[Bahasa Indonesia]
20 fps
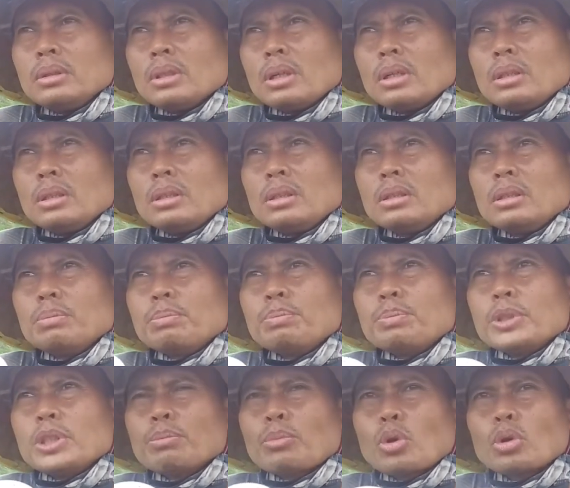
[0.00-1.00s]
Jadi
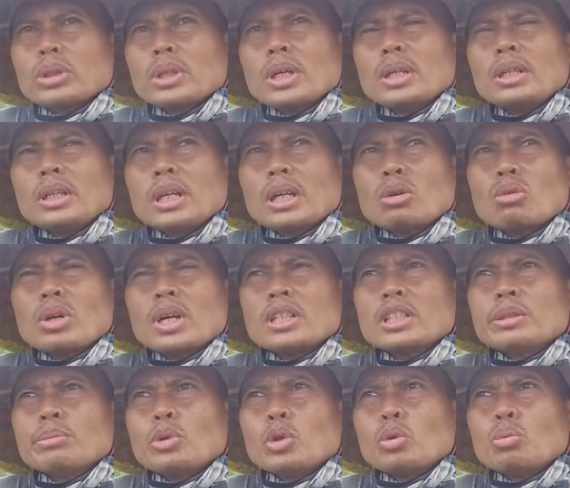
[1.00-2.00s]
penyemprotan
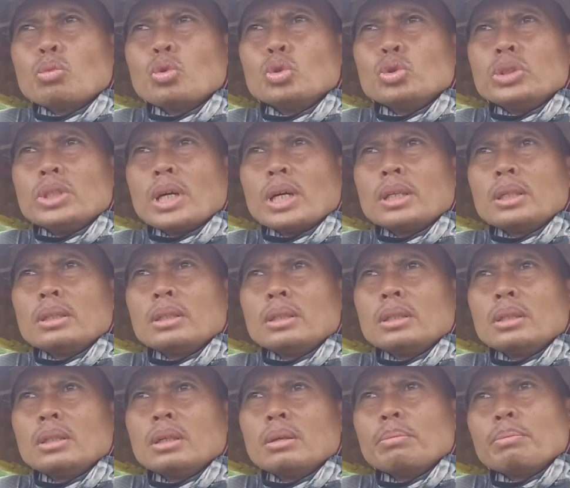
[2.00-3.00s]
dilakukan sebelum hujan
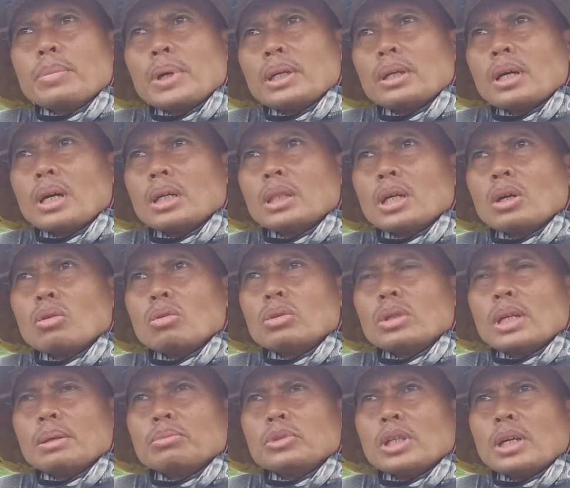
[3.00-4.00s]
4 atau
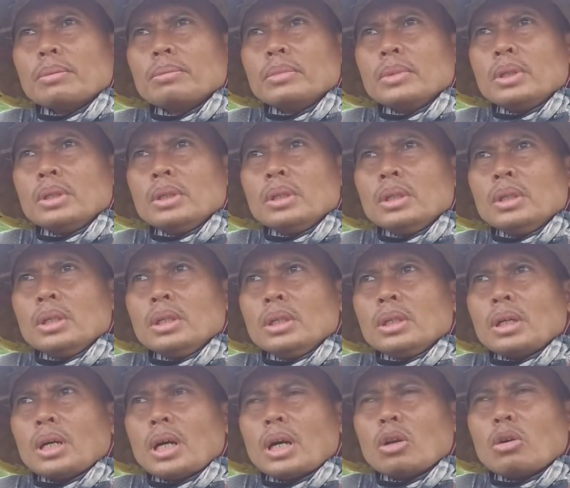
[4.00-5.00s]
6 jam.
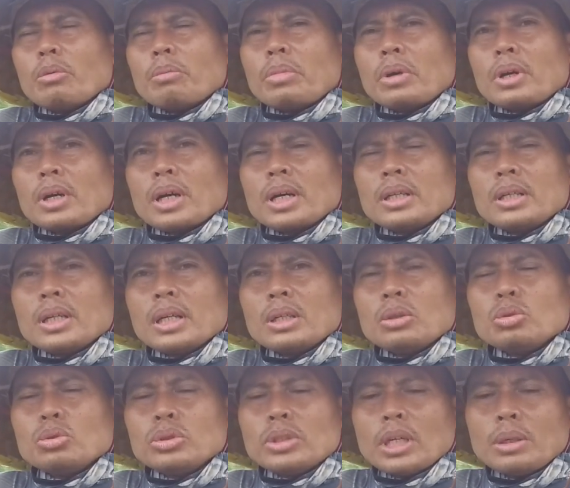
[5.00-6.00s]
Kalau dengan
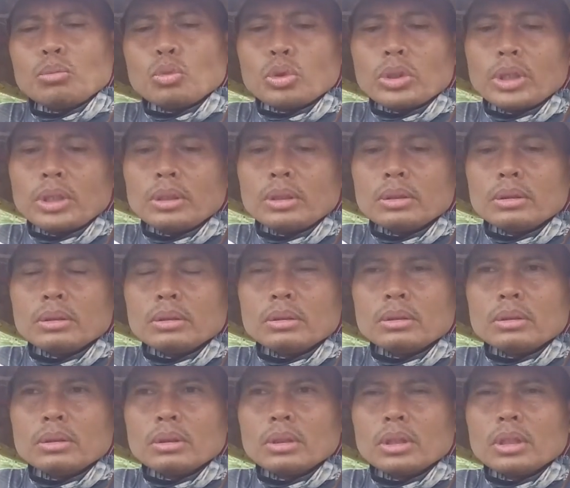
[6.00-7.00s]
hujan mungkin
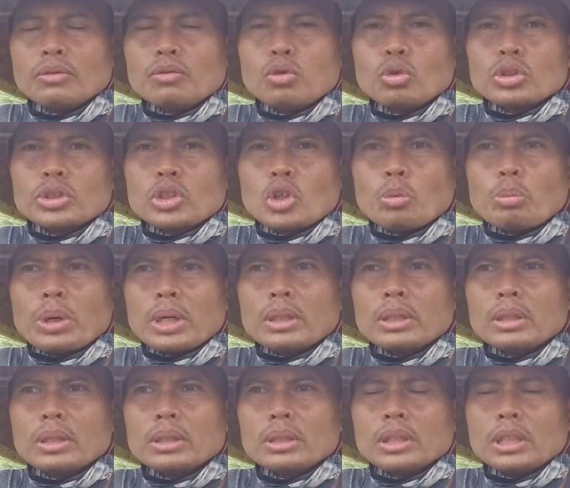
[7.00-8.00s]
e, fungsi obat
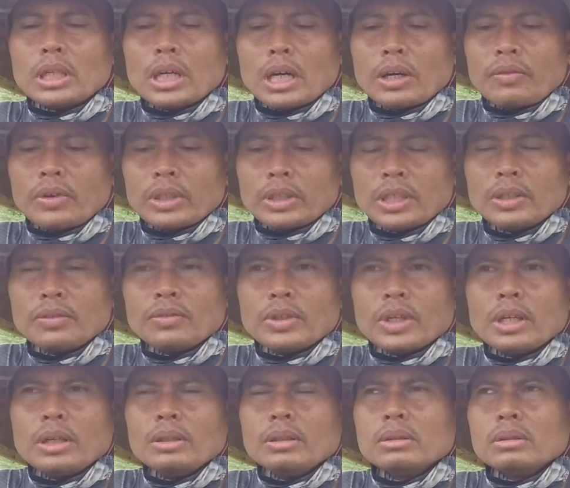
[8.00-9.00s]
tidak efektif
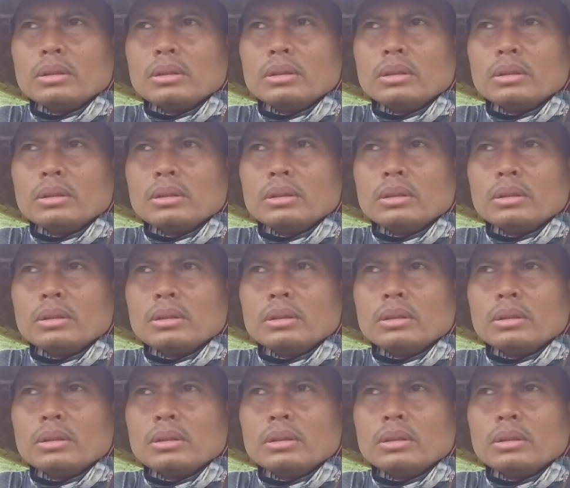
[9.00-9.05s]
ya.